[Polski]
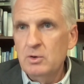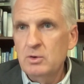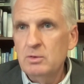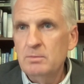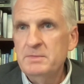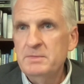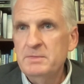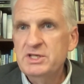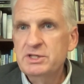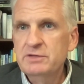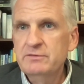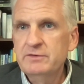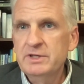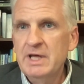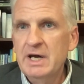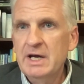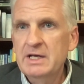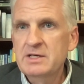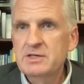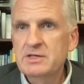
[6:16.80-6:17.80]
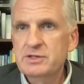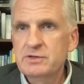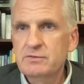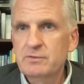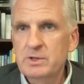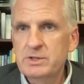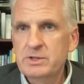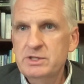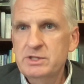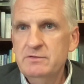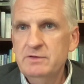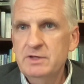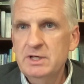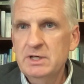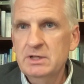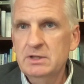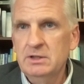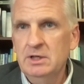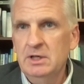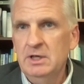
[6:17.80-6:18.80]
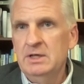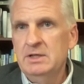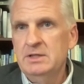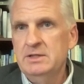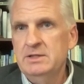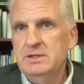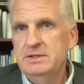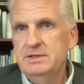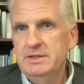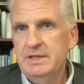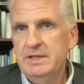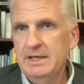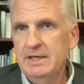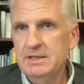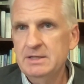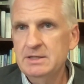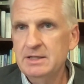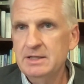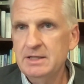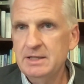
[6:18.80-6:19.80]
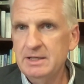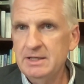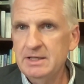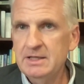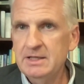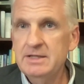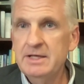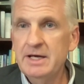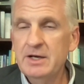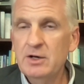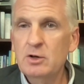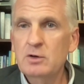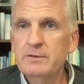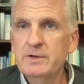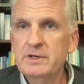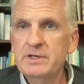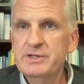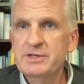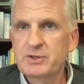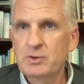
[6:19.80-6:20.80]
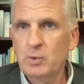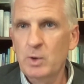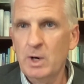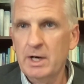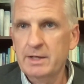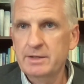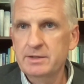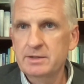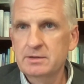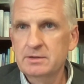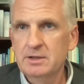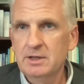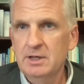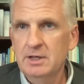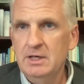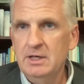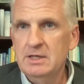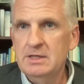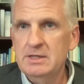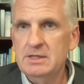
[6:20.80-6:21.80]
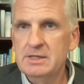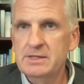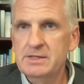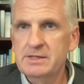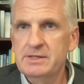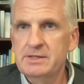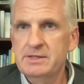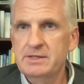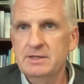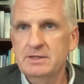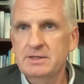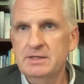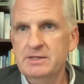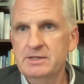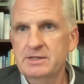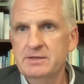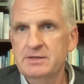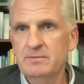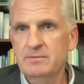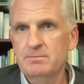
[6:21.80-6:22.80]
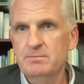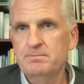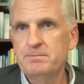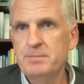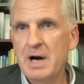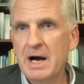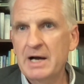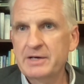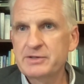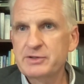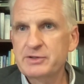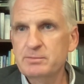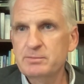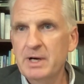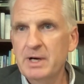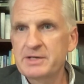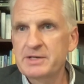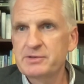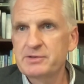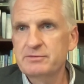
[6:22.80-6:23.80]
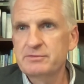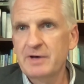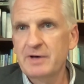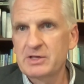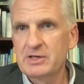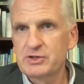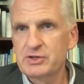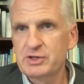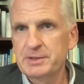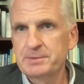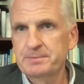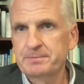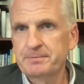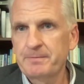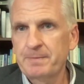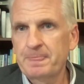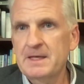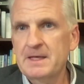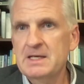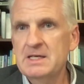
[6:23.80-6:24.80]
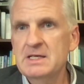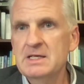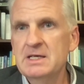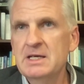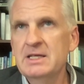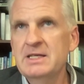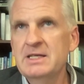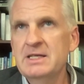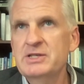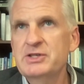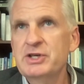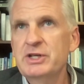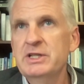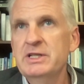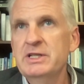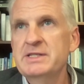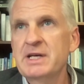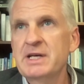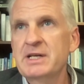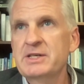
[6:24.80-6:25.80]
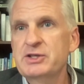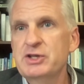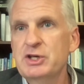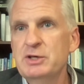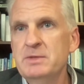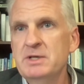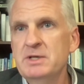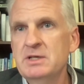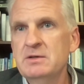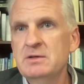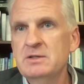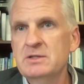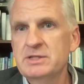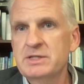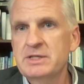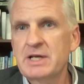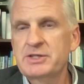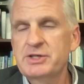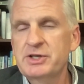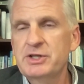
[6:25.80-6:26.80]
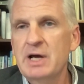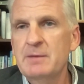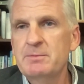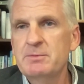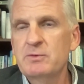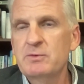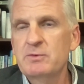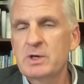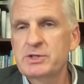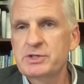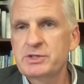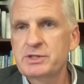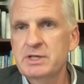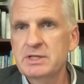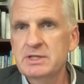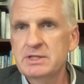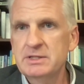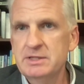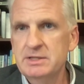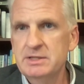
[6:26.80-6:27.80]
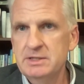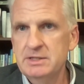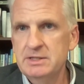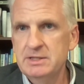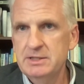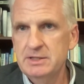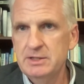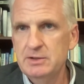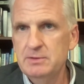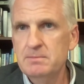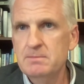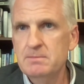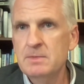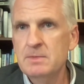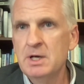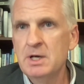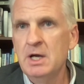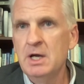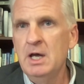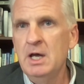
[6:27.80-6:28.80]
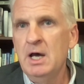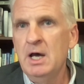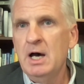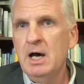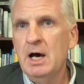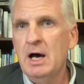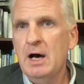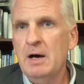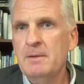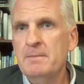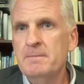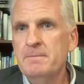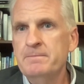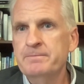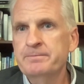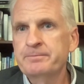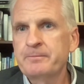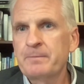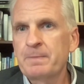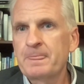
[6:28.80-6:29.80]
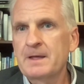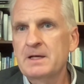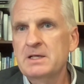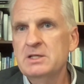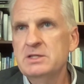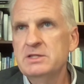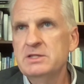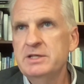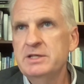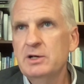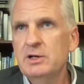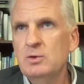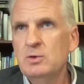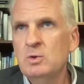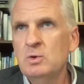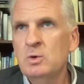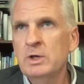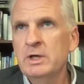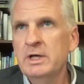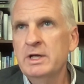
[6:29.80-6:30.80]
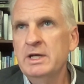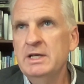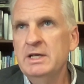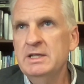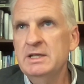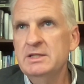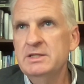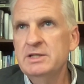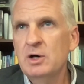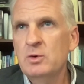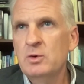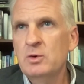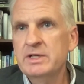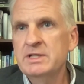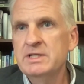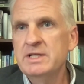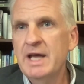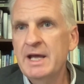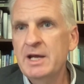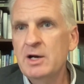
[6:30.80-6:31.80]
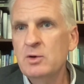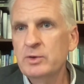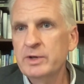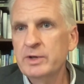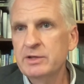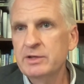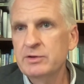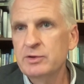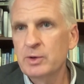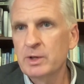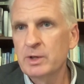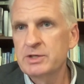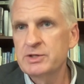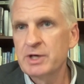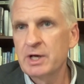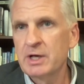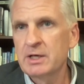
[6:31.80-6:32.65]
bo mi się wydaje, że właściwie ten ideowy skład jest, jest bardzo, bardzo ważny. I jeżeli zaczynamy, zaczynamy właśnie tym, um, ideą tão ideiam de